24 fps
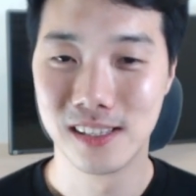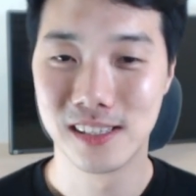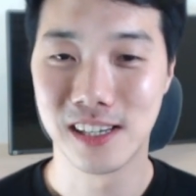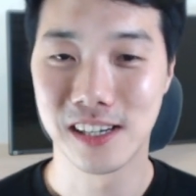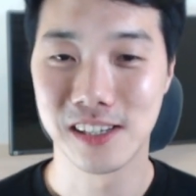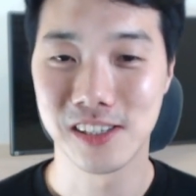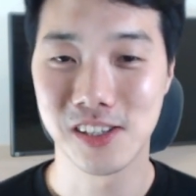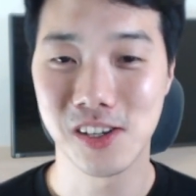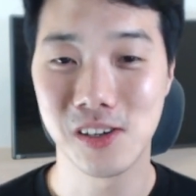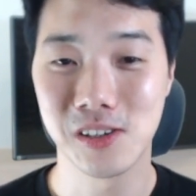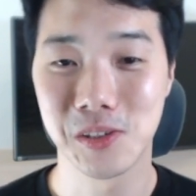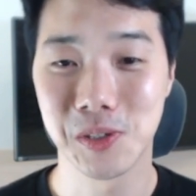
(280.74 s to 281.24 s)

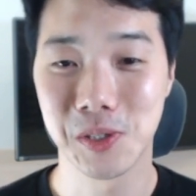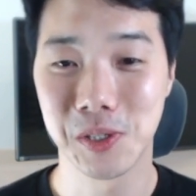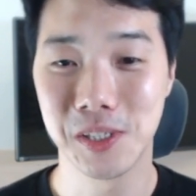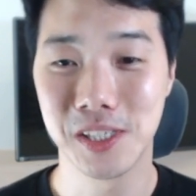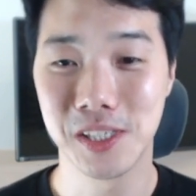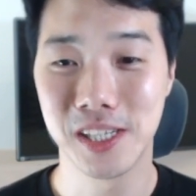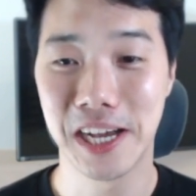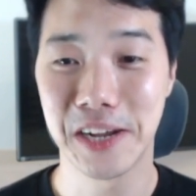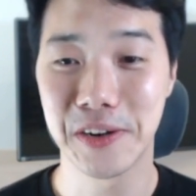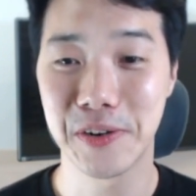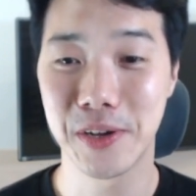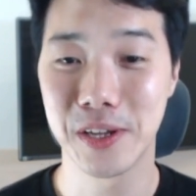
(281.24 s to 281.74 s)
그래서
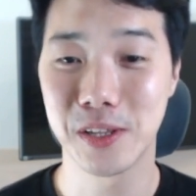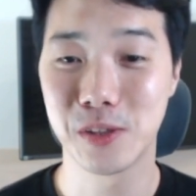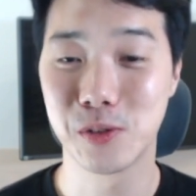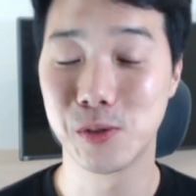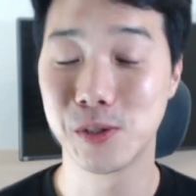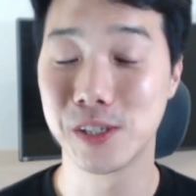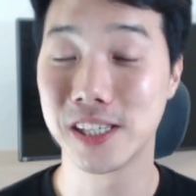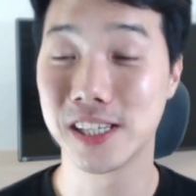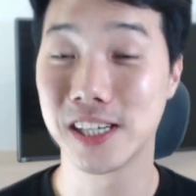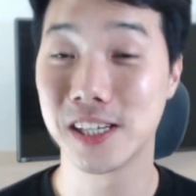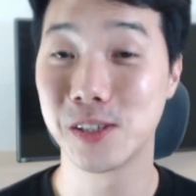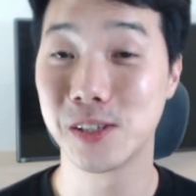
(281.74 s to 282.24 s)
저는 하루에
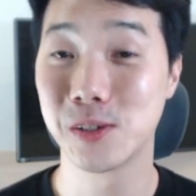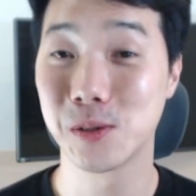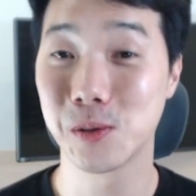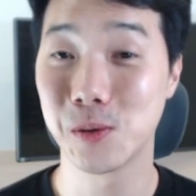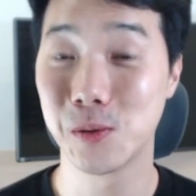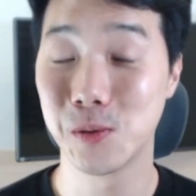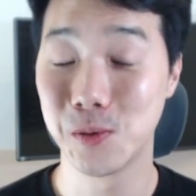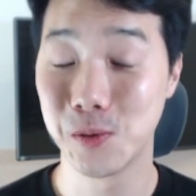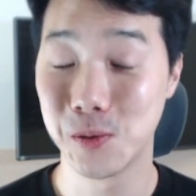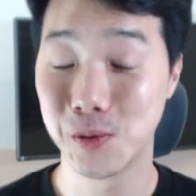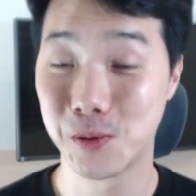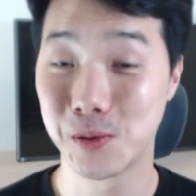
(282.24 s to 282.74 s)
2시간
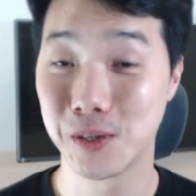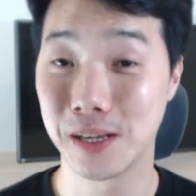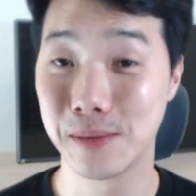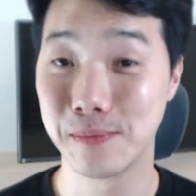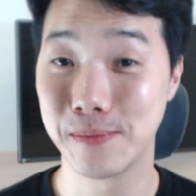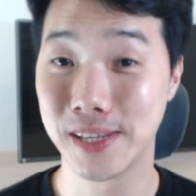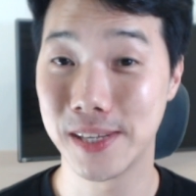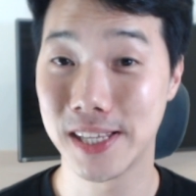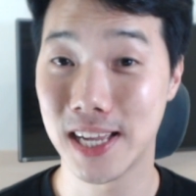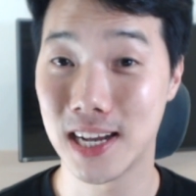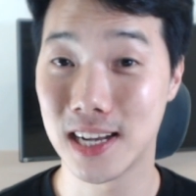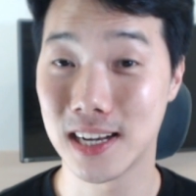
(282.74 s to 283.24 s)
정도 운동을
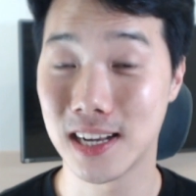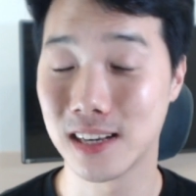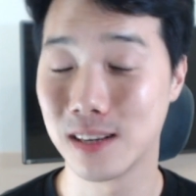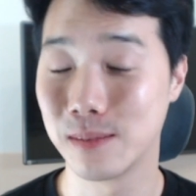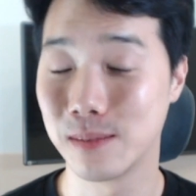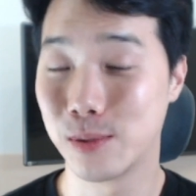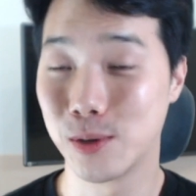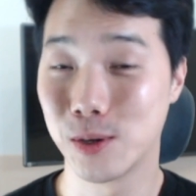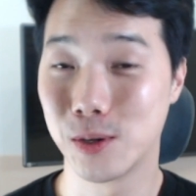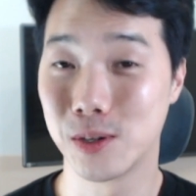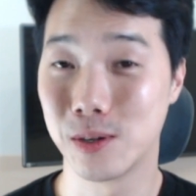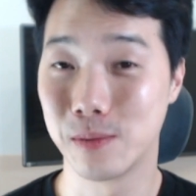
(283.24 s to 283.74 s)
합니다
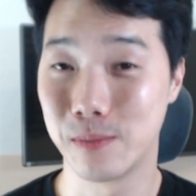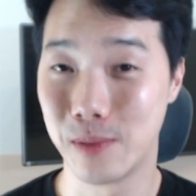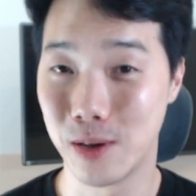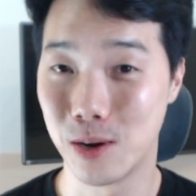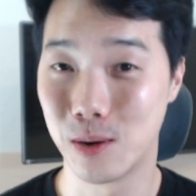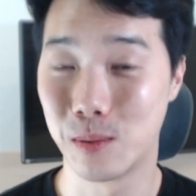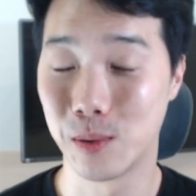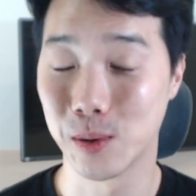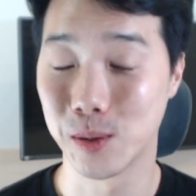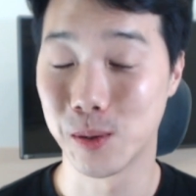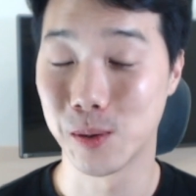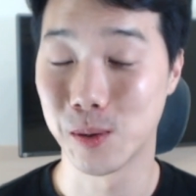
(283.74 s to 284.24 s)
라는 표현을
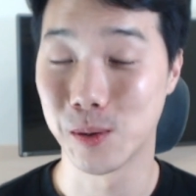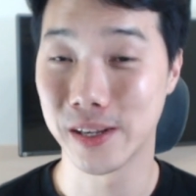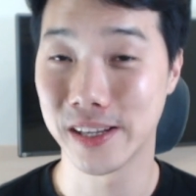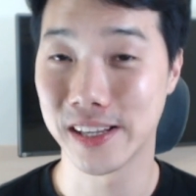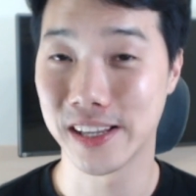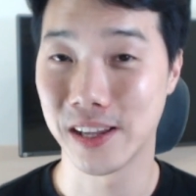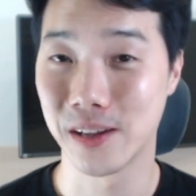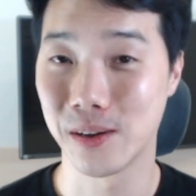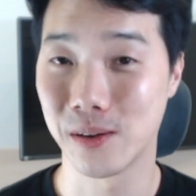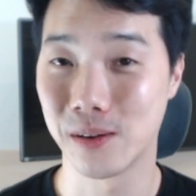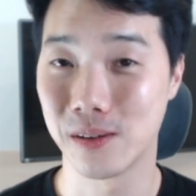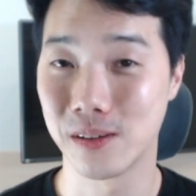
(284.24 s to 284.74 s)
배워보도록
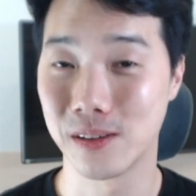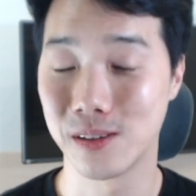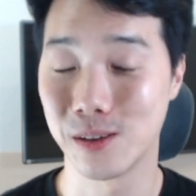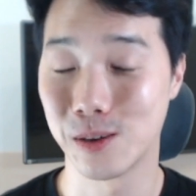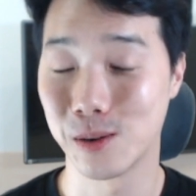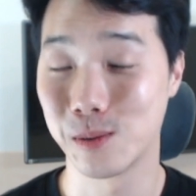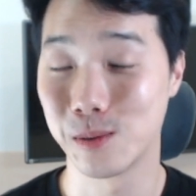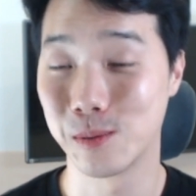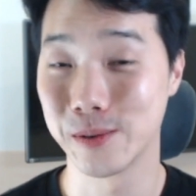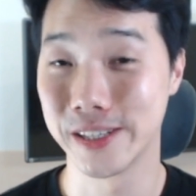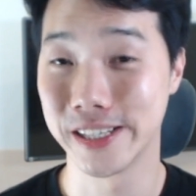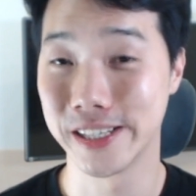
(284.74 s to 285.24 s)
할게요.
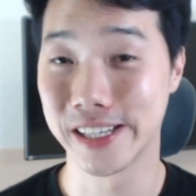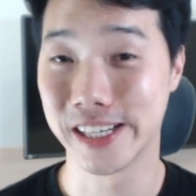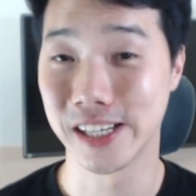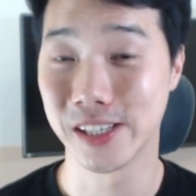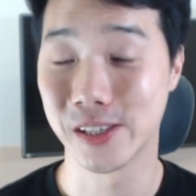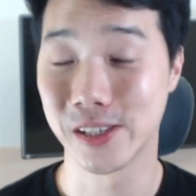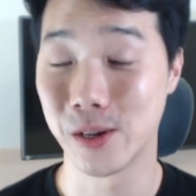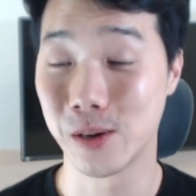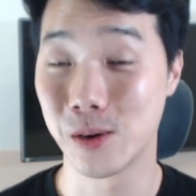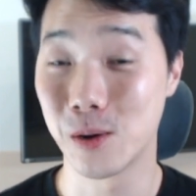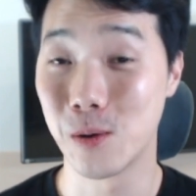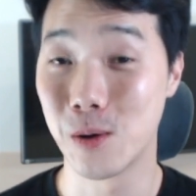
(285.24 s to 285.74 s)

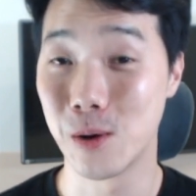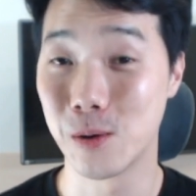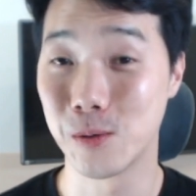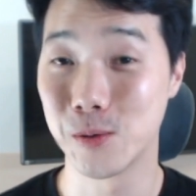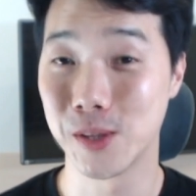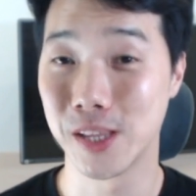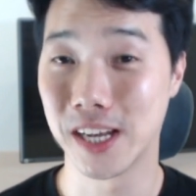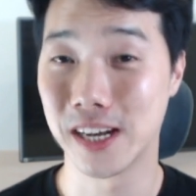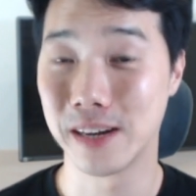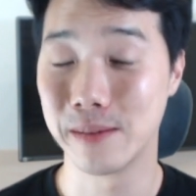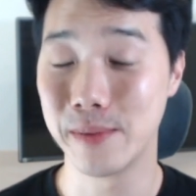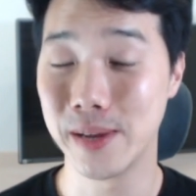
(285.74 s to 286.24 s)
여러분들께서 이거 외운
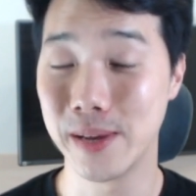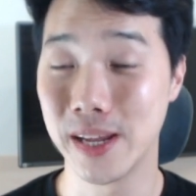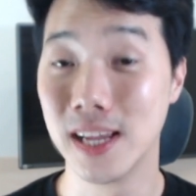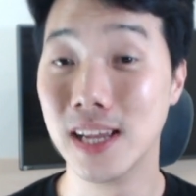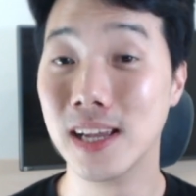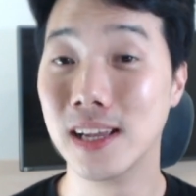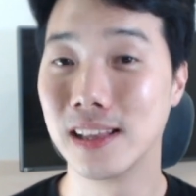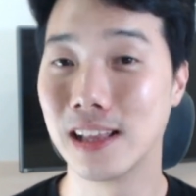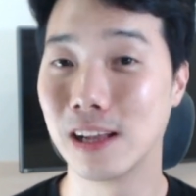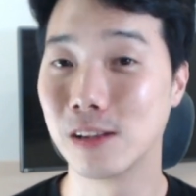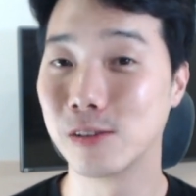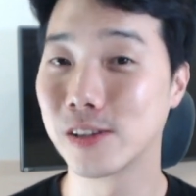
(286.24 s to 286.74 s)
다음에
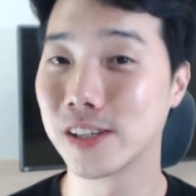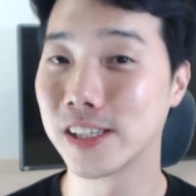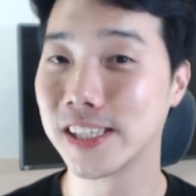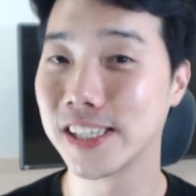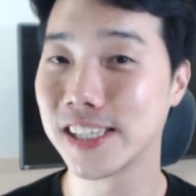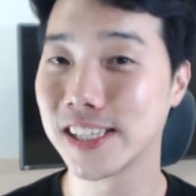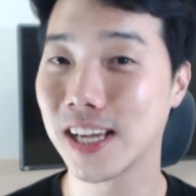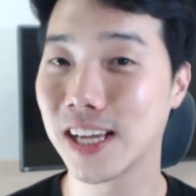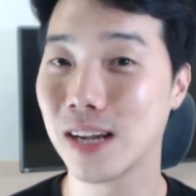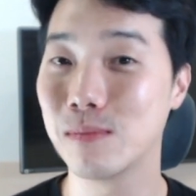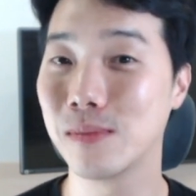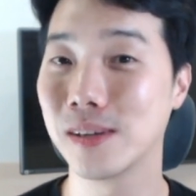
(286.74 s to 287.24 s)
나중에
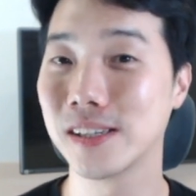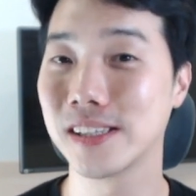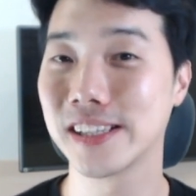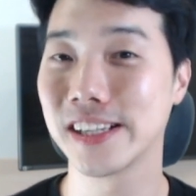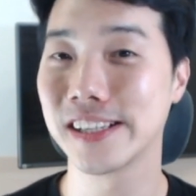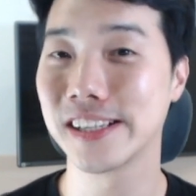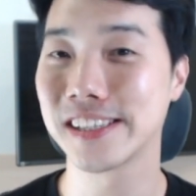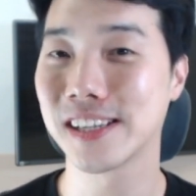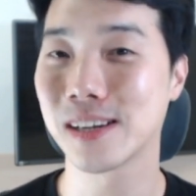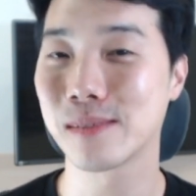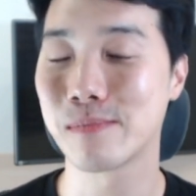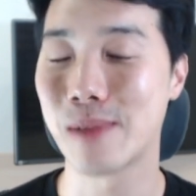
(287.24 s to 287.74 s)
시간만
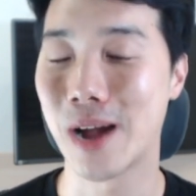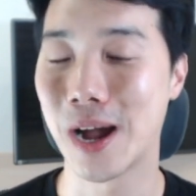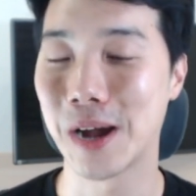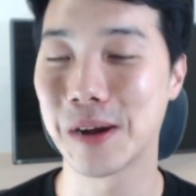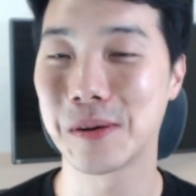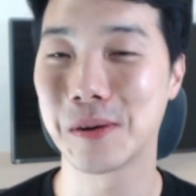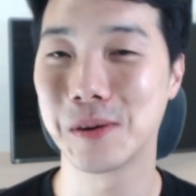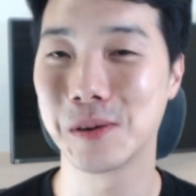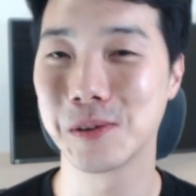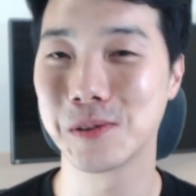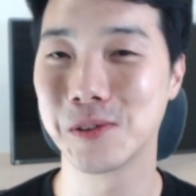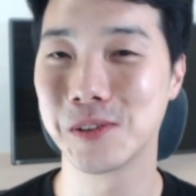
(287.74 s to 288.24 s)
살짝
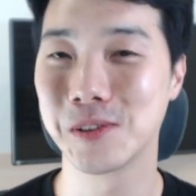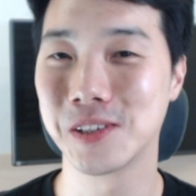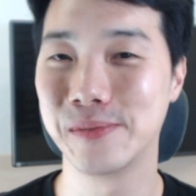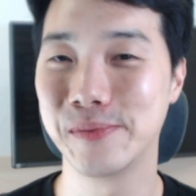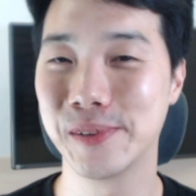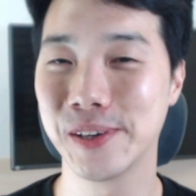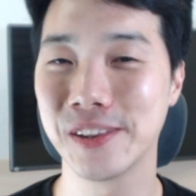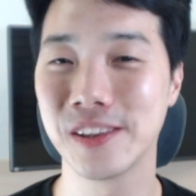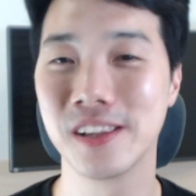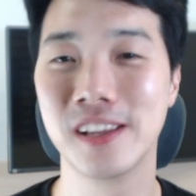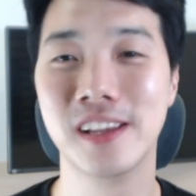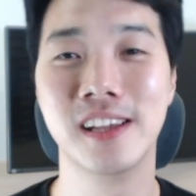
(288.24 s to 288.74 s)

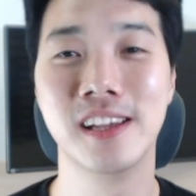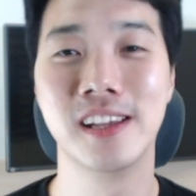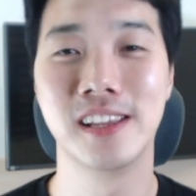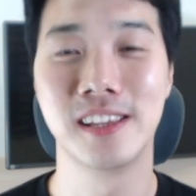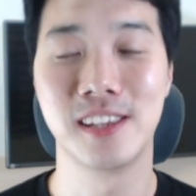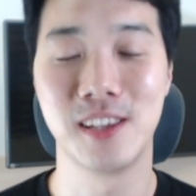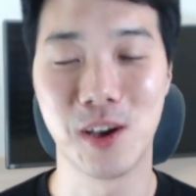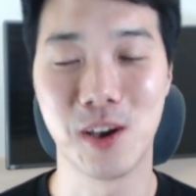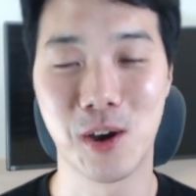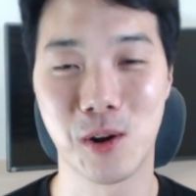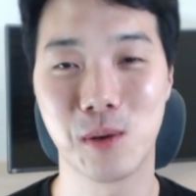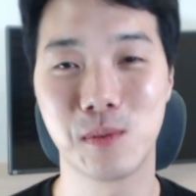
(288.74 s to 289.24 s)
바꿔주시면
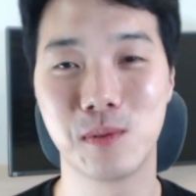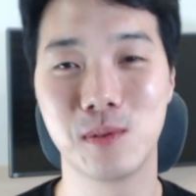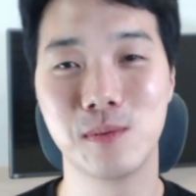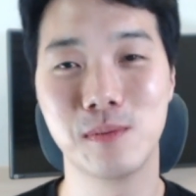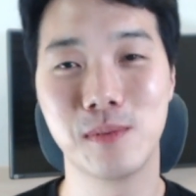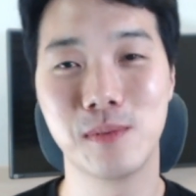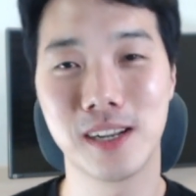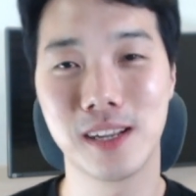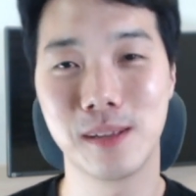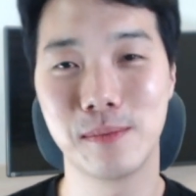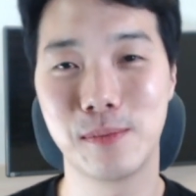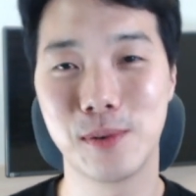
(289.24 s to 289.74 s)

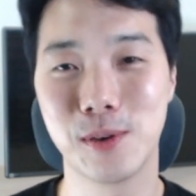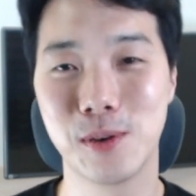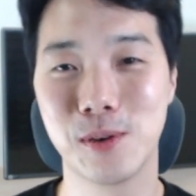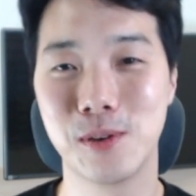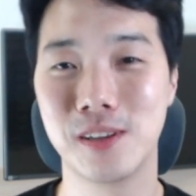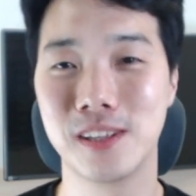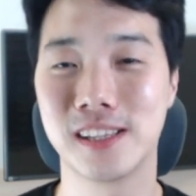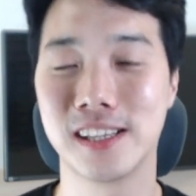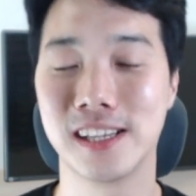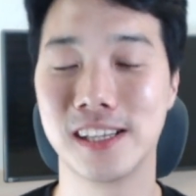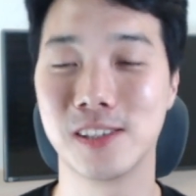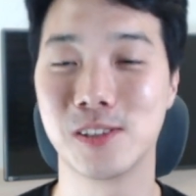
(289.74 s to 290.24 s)
여러분만의
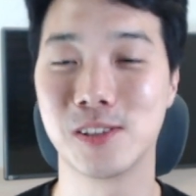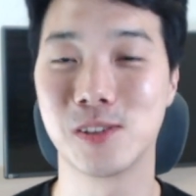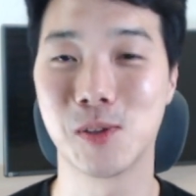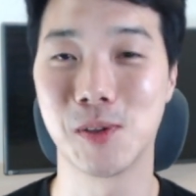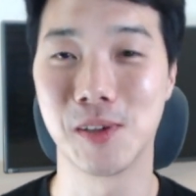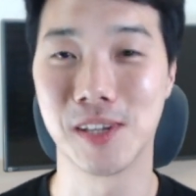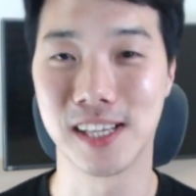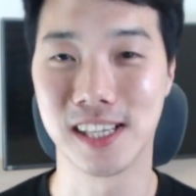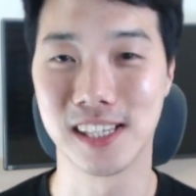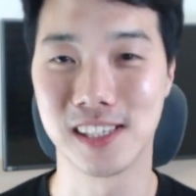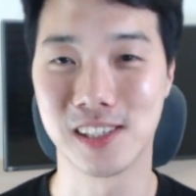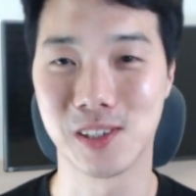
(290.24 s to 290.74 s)
표현이 될 수도
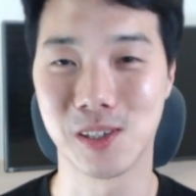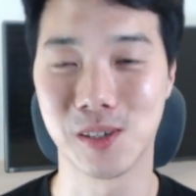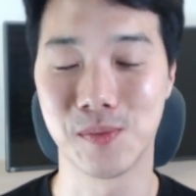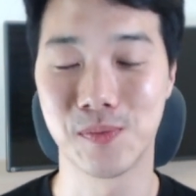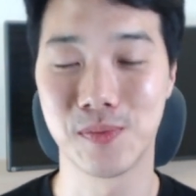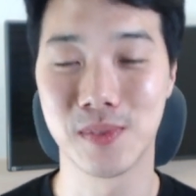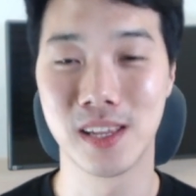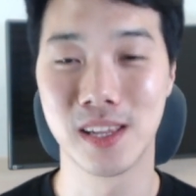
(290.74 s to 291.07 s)
있겠죠.